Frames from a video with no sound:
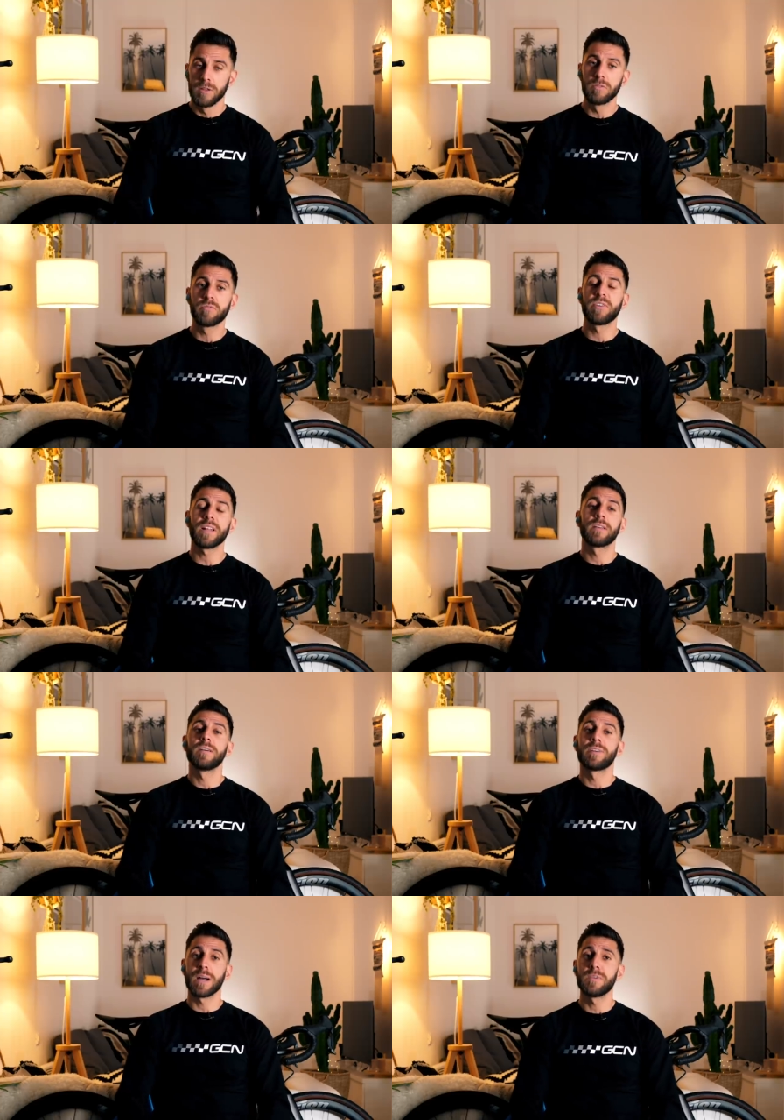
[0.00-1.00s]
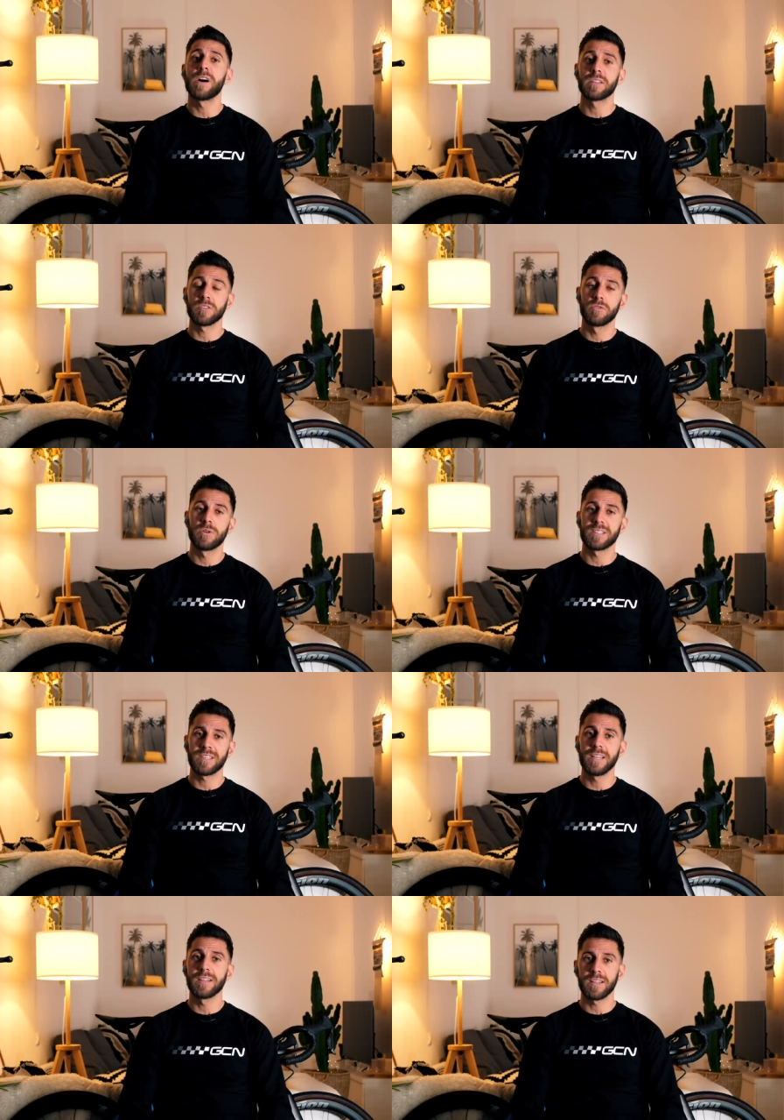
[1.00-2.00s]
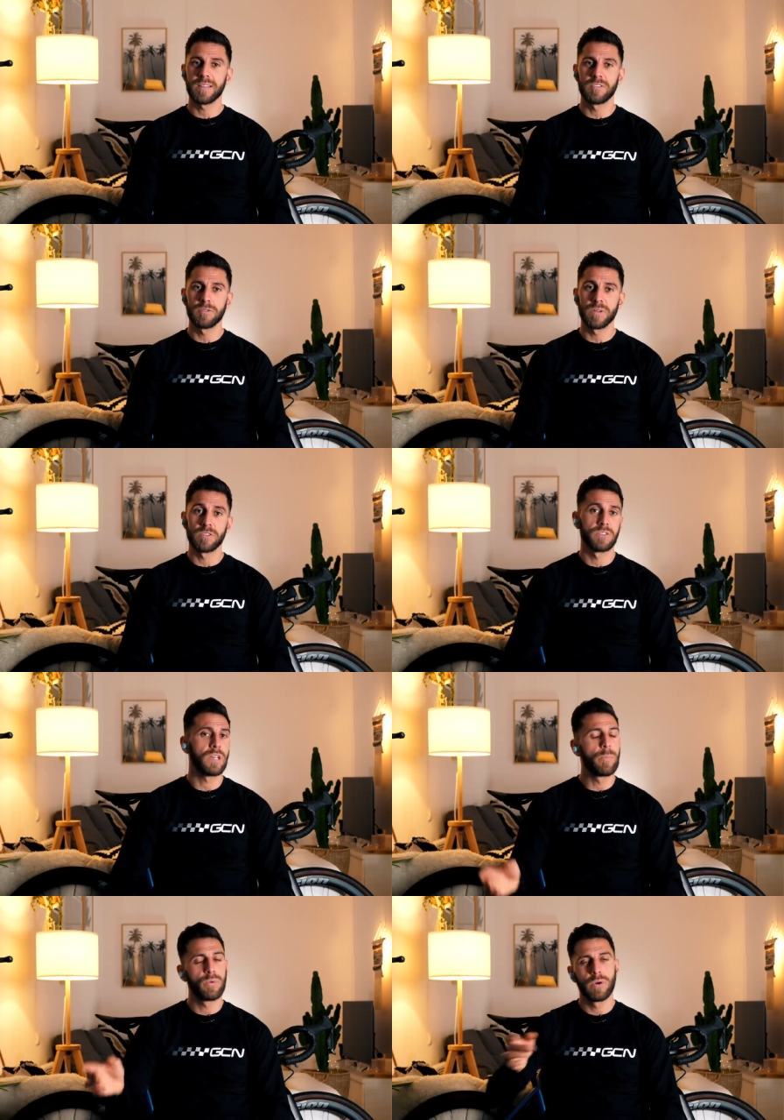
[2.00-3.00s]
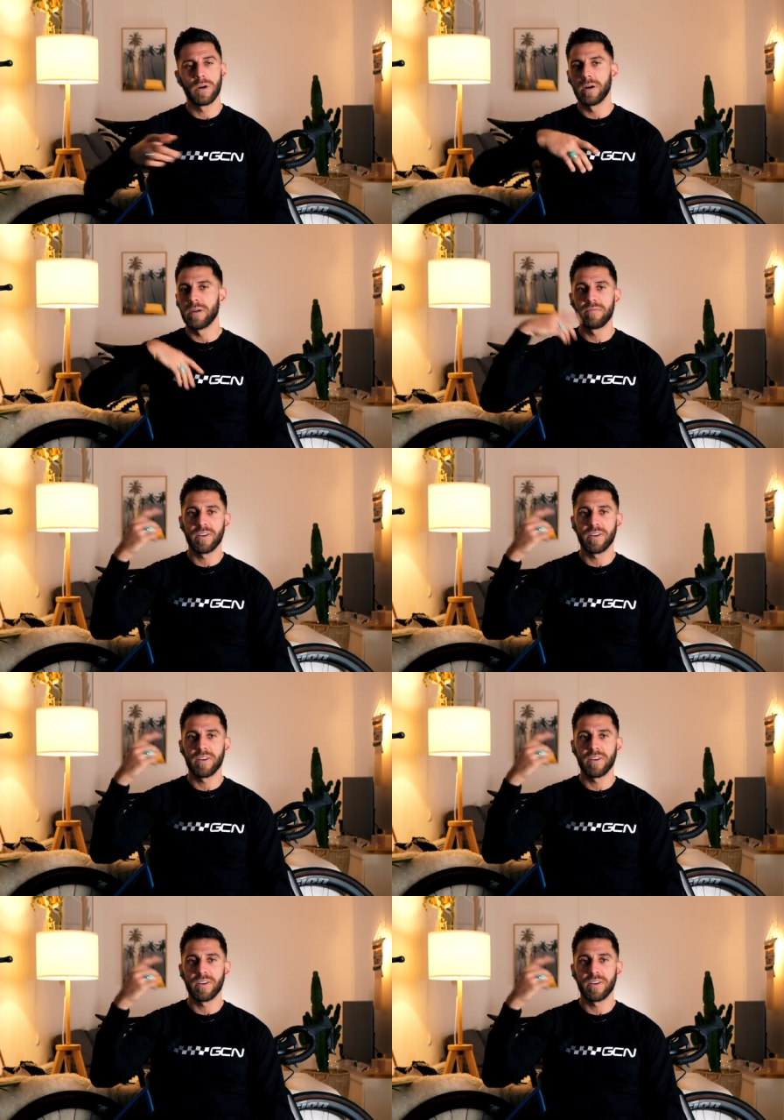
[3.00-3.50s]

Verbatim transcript: Donc faites euh, vraiment attention à ça, l'hydratation, parce que ça peut euh,